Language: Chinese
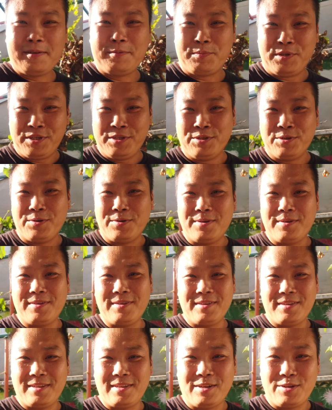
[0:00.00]
啤酒，
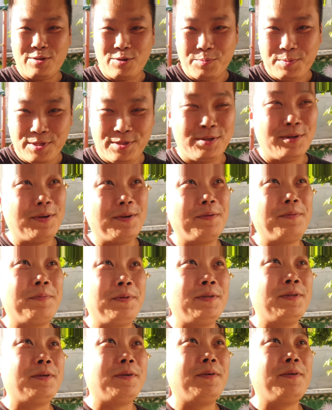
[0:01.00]
他叫啤酒，
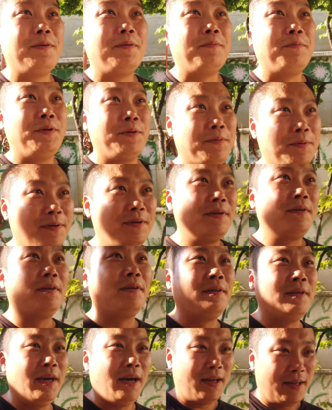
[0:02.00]
啤酒，b 啤酒，
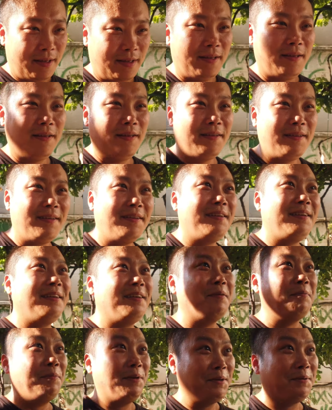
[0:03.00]
耶，啤
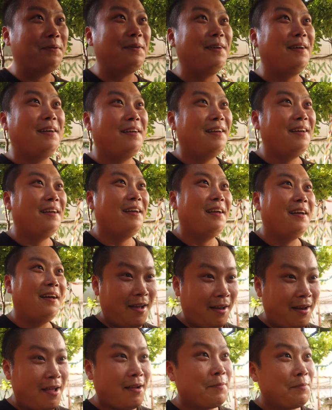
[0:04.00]
酒，啤酒，我
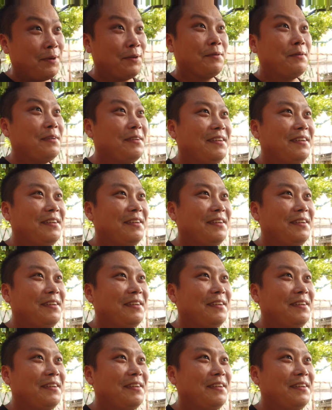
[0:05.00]
酒，I like beer，